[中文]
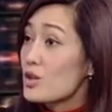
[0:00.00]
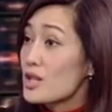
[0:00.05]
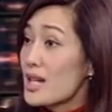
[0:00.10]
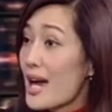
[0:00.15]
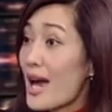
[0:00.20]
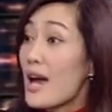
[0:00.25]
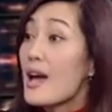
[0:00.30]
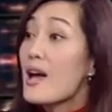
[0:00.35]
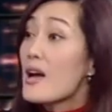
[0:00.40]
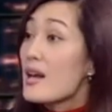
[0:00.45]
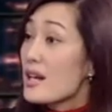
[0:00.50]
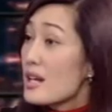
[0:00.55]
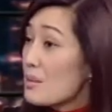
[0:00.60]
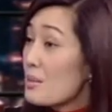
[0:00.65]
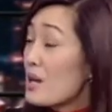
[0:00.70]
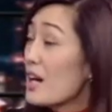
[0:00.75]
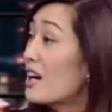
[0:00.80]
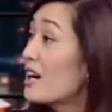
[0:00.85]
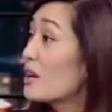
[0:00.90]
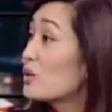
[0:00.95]
宅，里
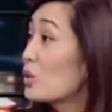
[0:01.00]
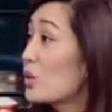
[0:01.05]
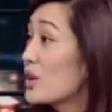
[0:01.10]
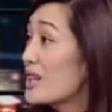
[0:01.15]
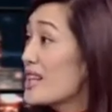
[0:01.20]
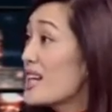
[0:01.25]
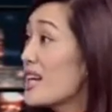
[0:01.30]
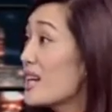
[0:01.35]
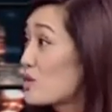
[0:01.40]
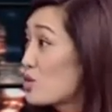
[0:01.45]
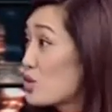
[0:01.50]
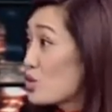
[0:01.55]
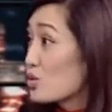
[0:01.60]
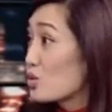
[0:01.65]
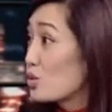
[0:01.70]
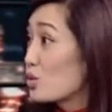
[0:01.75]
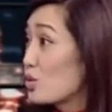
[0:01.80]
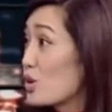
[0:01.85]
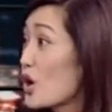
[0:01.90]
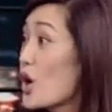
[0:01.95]
面很多业
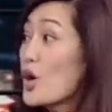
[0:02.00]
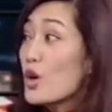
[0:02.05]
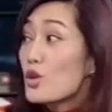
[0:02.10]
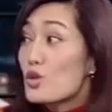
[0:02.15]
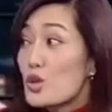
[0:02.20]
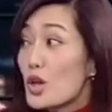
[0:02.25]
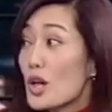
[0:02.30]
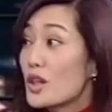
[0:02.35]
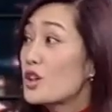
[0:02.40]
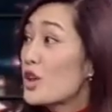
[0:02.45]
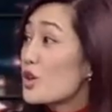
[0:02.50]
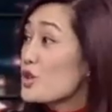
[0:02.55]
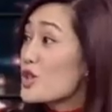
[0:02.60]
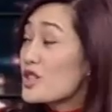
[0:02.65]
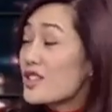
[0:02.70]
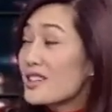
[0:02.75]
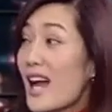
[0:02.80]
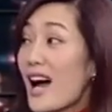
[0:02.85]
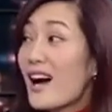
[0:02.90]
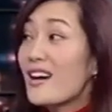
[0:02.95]
主全都是
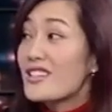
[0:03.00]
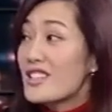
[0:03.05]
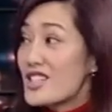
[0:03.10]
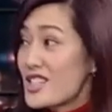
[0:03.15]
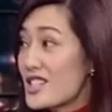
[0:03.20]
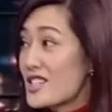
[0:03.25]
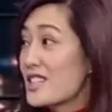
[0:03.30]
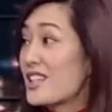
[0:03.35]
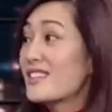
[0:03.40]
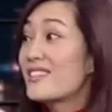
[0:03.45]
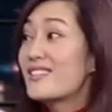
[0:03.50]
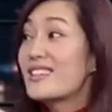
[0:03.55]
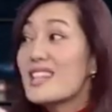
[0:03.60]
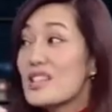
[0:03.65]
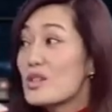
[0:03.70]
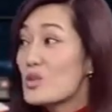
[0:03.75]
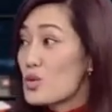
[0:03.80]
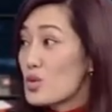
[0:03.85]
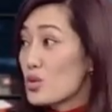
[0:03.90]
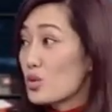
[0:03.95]
当时的
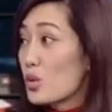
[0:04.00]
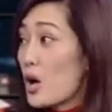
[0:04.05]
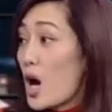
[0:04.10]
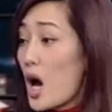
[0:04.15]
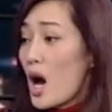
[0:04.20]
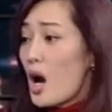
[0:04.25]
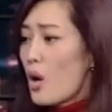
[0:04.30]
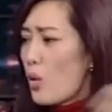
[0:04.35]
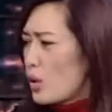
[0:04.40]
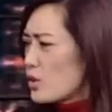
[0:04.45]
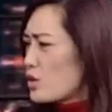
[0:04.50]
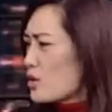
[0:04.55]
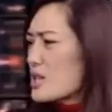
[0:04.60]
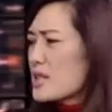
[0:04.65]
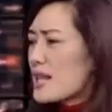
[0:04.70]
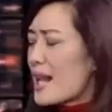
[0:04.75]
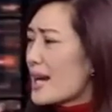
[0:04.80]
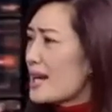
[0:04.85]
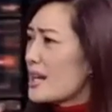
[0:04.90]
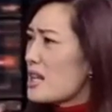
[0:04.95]
地主。我就
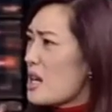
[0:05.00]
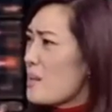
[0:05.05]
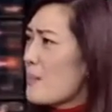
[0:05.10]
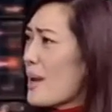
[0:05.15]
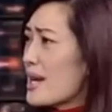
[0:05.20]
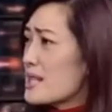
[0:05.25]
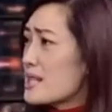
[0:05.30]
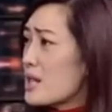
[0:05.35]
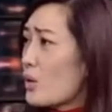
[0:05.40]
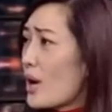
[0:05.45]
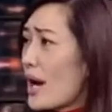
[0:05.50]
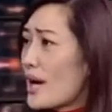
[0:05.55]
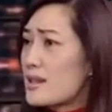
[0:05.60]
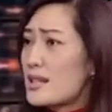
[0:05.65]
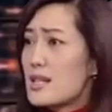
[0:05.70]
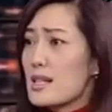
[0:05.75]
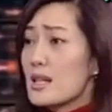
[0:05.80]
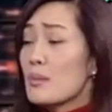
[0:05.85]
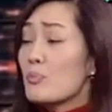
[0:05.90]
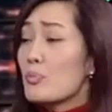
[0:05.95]
是来给你买这块
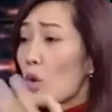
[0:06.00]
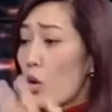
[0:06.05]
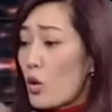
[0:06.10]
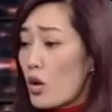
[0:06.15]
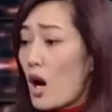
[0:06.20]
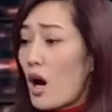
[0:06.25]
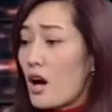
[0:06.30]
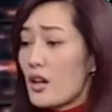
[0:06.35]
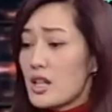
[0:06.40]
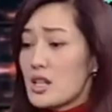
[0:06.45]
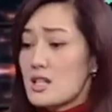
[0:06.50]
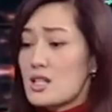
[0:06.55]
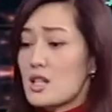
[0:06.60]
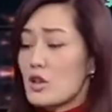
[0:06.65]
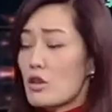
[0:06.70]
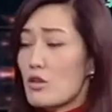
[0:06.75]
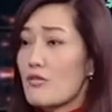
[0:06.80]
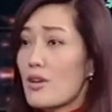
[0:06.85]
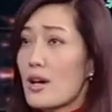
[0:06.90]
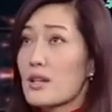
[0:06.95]
地，我告诉你，这
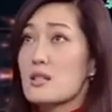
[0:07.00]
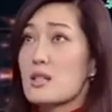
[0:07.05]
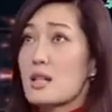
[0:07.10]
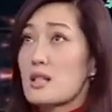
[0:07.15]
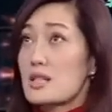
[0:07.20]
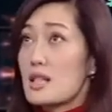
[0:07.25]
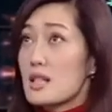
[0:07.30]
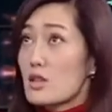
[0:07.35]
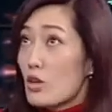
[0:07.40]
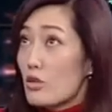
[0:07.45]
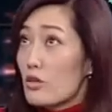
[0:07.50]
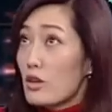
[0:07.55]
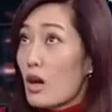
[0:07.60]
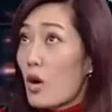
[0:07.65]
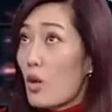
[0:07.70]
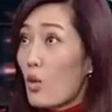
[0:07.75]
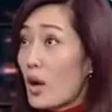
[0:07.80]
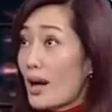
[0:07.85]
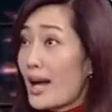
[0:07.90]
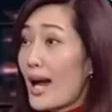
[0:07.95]
栋房子这栋
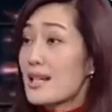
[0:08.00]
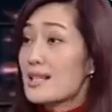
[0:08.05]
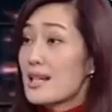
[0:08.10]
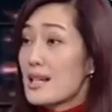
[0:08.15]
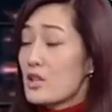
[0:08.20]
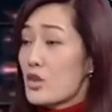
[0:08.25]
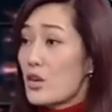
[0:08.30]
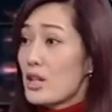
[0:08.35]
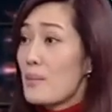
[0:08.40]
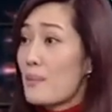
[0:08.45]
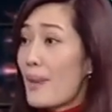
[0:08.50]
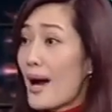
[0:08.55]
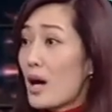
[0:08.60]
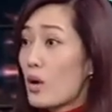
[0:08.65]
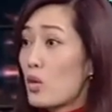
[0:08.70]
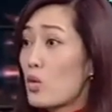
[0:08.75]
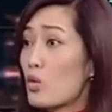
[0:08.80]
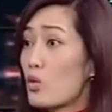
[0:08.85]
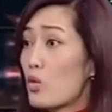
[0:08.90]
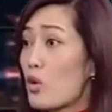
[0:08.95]
楼我盖起来之后一百
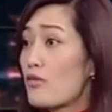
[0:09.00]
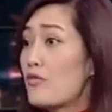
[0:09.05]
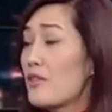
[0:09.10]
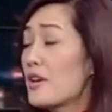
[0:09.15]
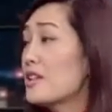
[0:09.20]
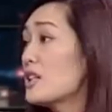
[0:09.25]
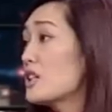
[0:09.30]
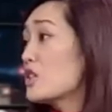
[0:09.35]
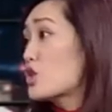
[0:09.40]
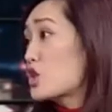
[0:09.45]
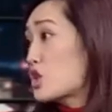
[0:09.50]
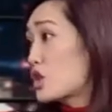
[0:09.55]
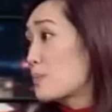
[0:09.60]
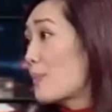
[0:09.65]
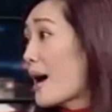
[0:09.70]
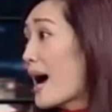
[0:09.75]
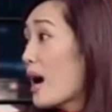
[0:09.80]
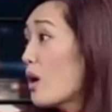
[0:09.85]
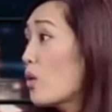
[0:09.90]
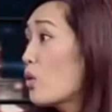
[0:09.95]
户，我分你十
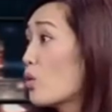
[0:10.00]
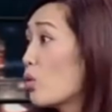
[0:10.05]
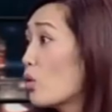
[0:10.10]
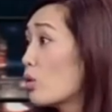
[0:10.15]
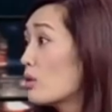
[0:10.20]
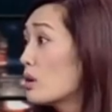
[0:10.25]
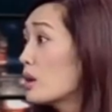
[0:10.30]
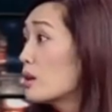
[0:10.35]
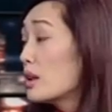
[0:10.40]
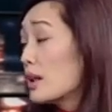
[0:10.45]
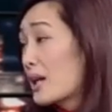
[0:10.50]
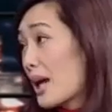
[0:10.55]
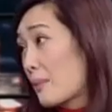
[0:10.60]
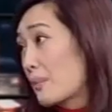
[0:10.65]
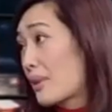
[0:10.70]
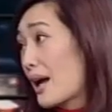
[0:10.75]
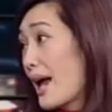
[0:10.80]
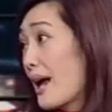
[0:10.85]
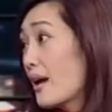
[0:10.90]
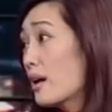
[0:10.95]
八户，你干
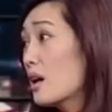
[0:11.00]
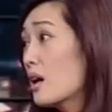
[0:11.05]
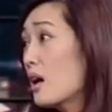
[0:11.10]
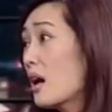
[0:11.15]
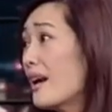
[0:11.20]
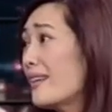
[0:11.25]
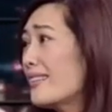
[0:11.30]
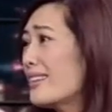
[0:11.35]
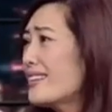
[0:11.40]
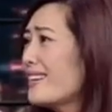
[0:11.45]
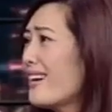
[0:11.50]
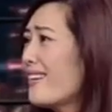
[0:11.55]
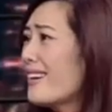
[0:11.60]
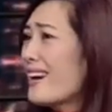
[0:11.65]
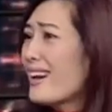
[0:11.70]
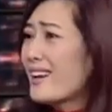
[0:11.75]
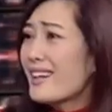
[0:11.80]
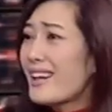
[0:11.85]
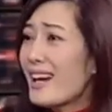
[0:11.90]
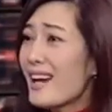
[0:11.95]
不干？你当
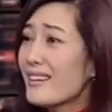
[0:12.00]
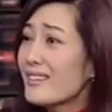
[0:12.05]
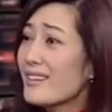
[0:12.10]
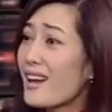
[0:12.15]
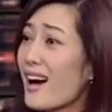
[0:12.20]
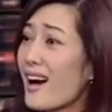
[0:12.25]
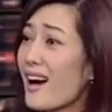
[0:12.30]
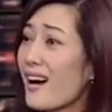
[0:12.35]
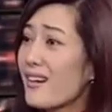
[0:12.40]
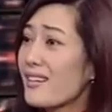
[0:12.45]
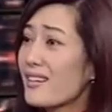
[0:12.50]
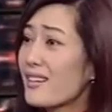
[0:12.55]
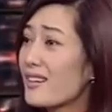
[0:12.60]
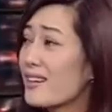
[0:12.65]
然干啊。